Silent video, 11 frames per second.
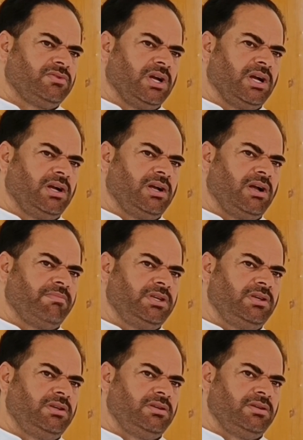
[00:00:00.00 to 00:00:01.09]
जहां
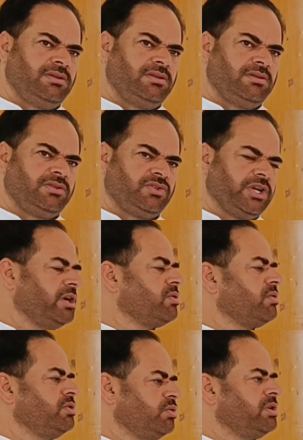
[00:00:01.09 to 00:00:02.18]
अभी स्टेट
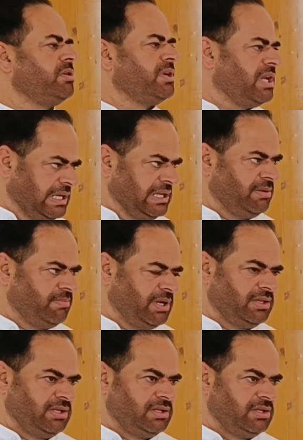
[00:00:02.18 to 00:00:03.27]
को यूटी बनाने की
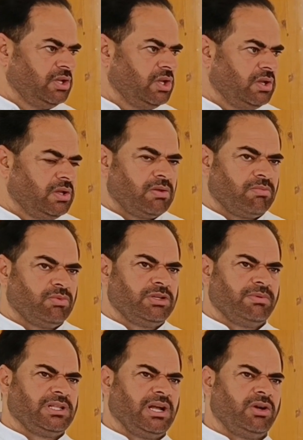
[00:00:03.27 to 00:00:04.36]
बात है मुझे
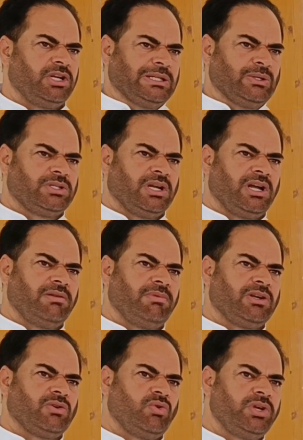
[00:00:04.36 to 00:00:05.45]
बताओ हिंदुस्तान
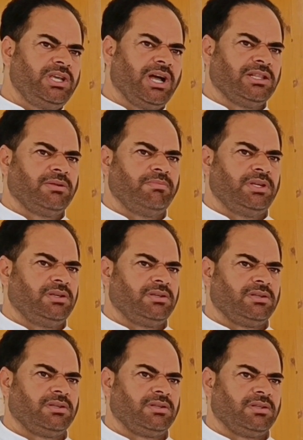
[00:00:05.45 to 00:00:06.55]
में कोई आदमी
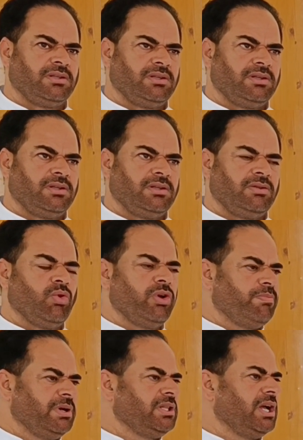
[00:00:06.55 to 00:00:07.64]

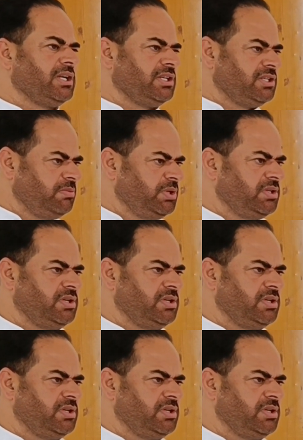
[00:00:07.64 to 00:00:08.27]
कोई बंदा किसी भी